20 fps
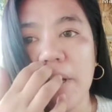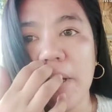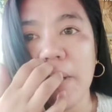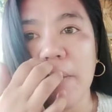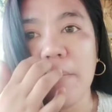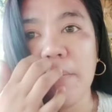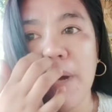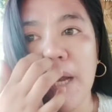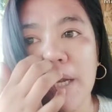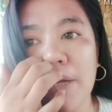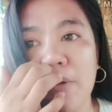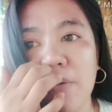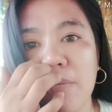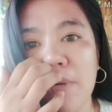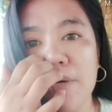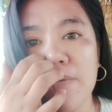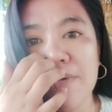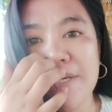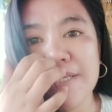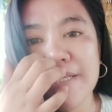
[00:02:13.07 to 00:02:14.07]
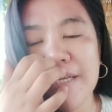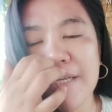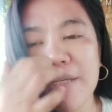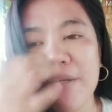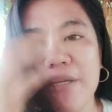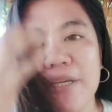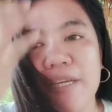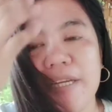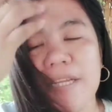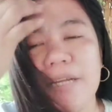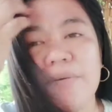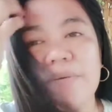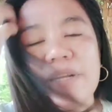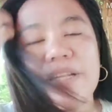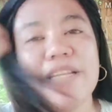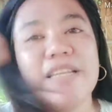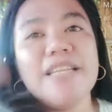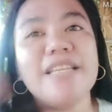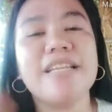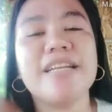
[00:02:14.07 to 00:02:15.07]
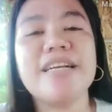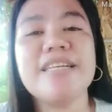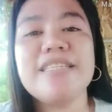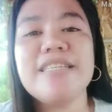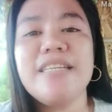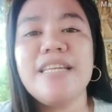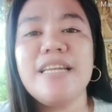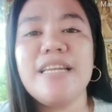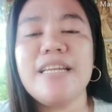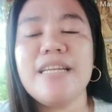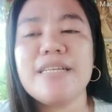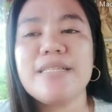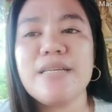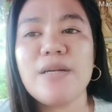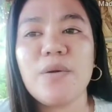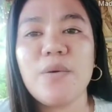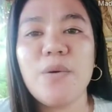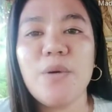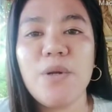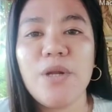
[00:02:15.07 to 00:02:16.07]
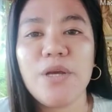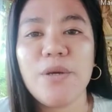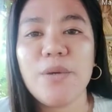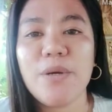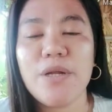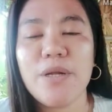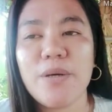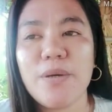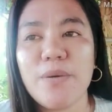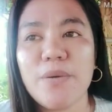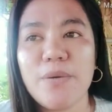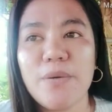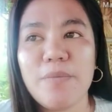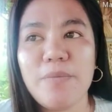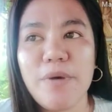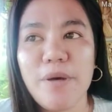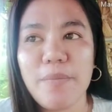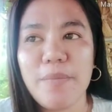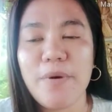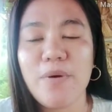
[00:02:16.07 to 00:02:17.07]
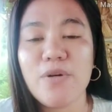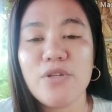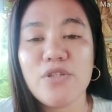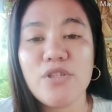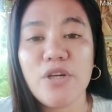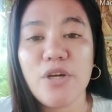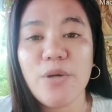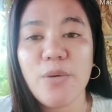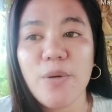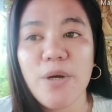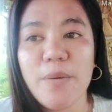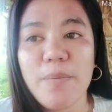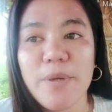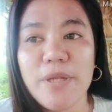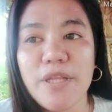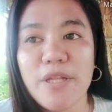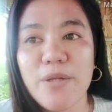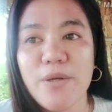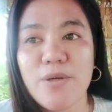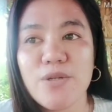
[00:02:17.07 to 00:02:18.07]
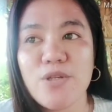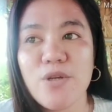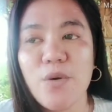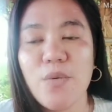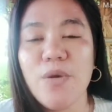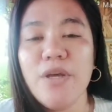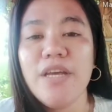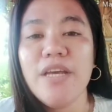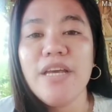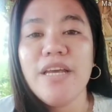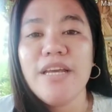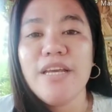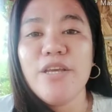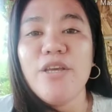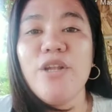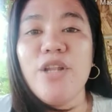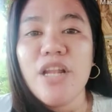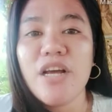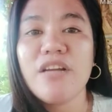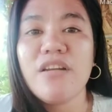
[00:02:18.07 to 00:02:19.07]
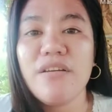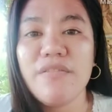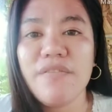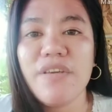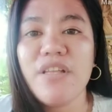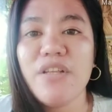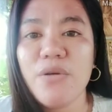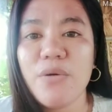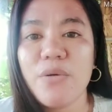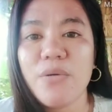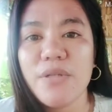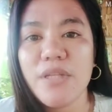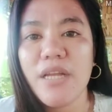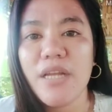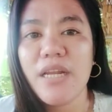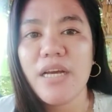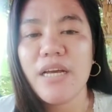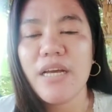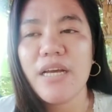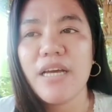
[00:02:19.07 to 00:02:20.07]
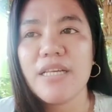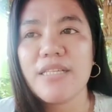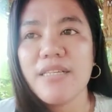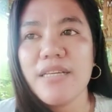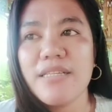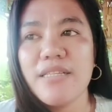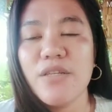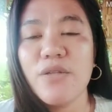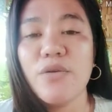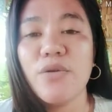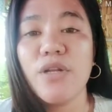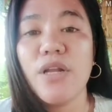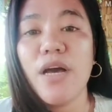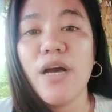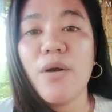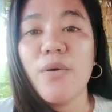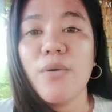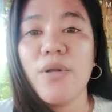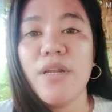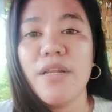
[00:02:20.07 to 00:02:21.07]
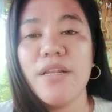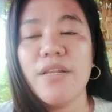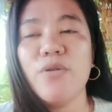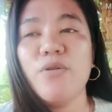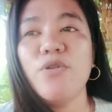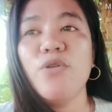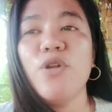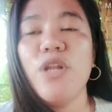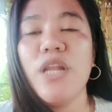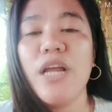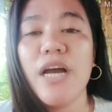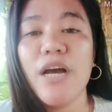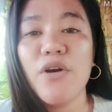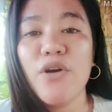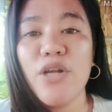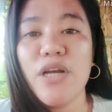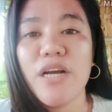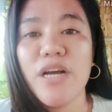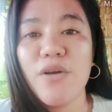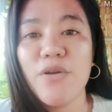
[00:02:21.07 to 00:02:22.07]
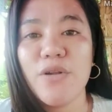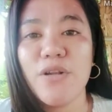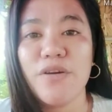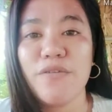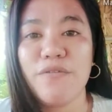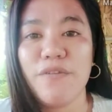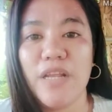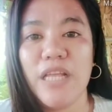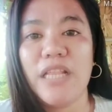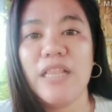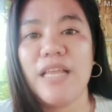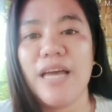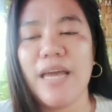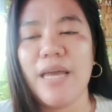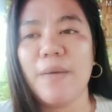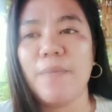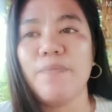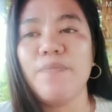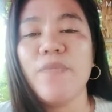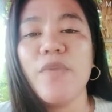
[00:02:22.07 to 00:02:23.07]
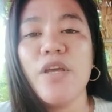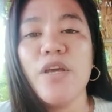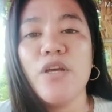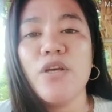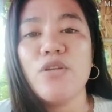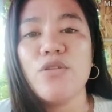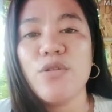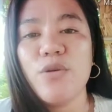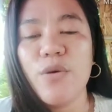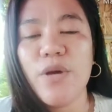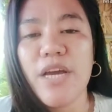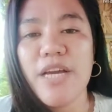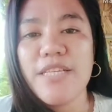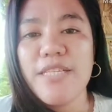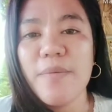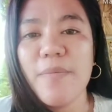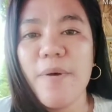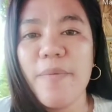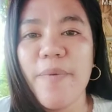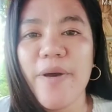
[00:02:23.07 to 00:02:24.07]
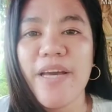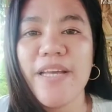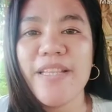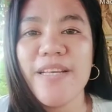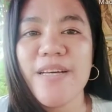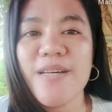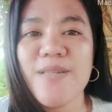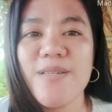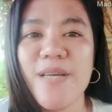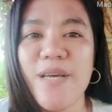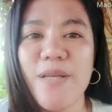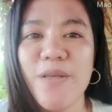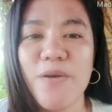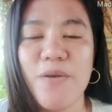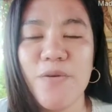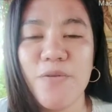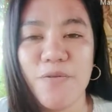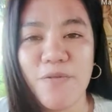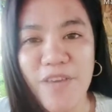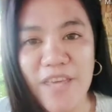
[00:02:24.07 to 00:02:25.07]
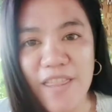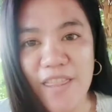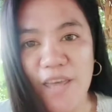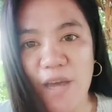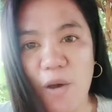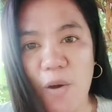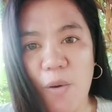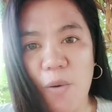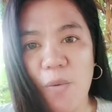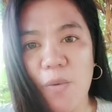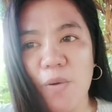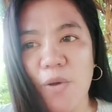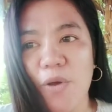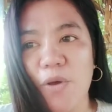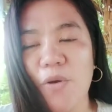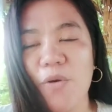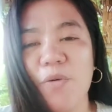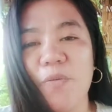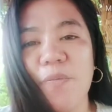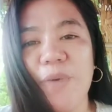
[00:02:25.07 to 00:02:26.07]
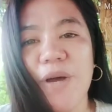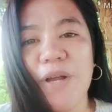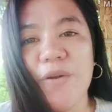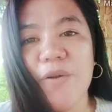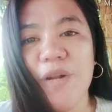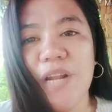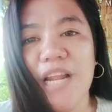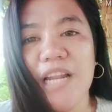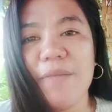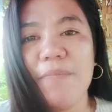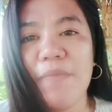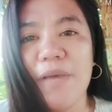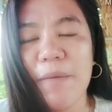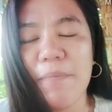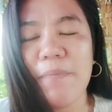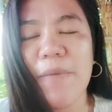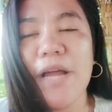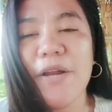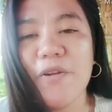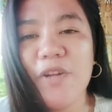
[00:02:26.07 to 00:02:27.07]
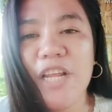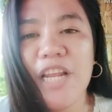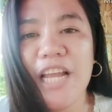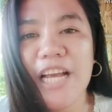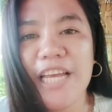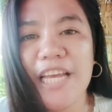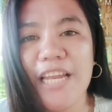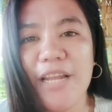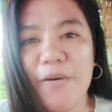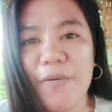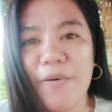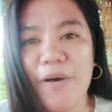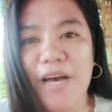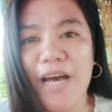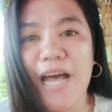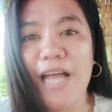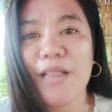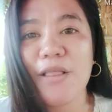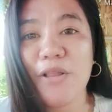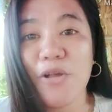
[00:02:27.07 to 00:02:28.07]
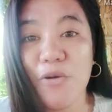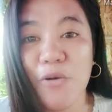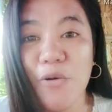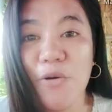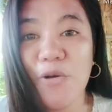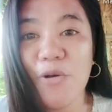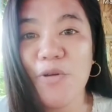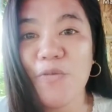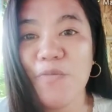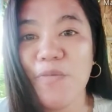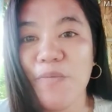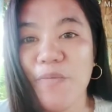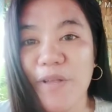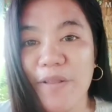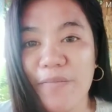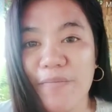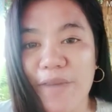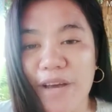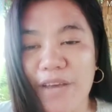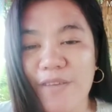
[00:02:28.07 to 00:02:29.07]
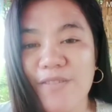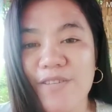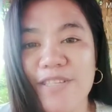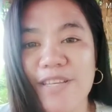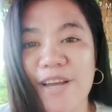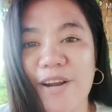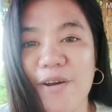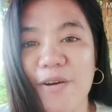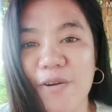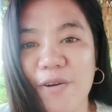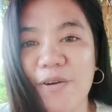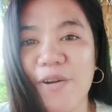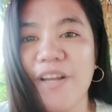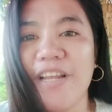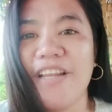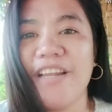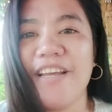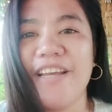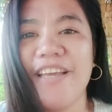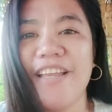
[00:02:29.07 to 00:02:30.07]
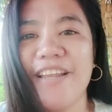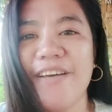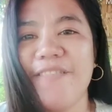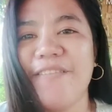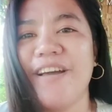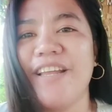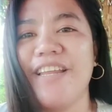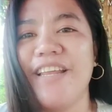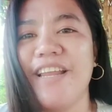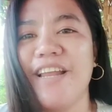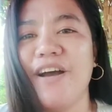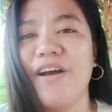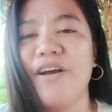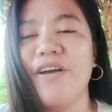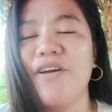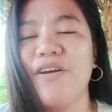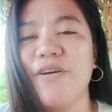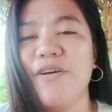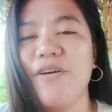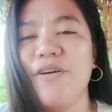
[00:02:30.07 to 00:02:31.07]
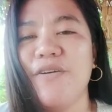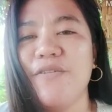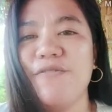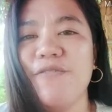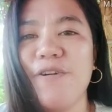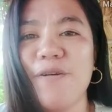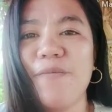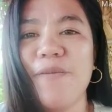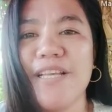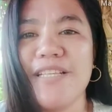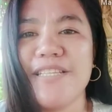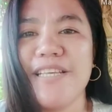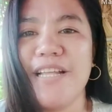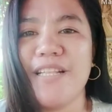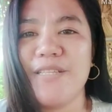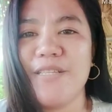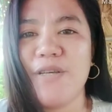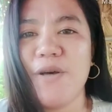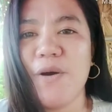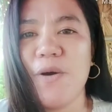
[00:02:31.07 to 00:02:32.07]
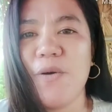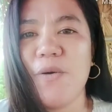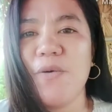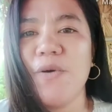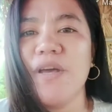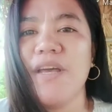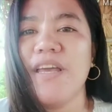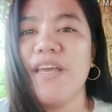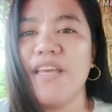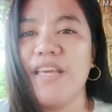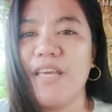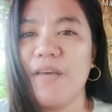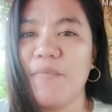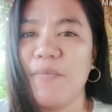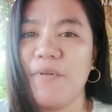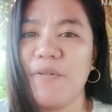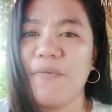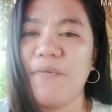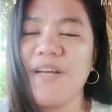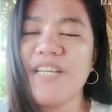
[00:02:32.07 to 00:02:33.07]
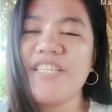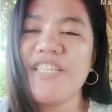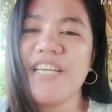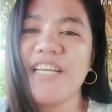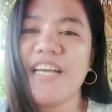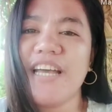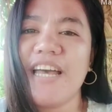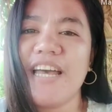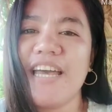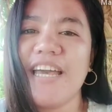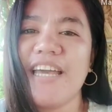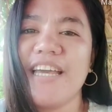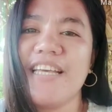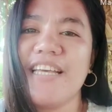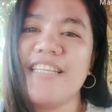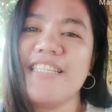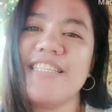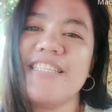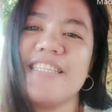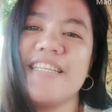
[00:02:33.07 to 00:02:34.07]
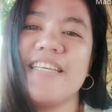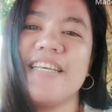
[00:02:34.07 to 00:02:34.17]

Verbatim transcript: Bali, gumawa si, ginawan kasi nila ng saranggola yung anak ko, yung papa ko, tsaka yung kapatid ko. So, yun lang na video ko talaga guys. Kasi dun, na ako, dun lang ako nagkaroon ng free time. So guys, ipapakita ko sa inyo yung video kung paano, na, paano nila ginawa at kung lumipad ba yung saranggola na ginawa nila for my son. So, keep on watching guys!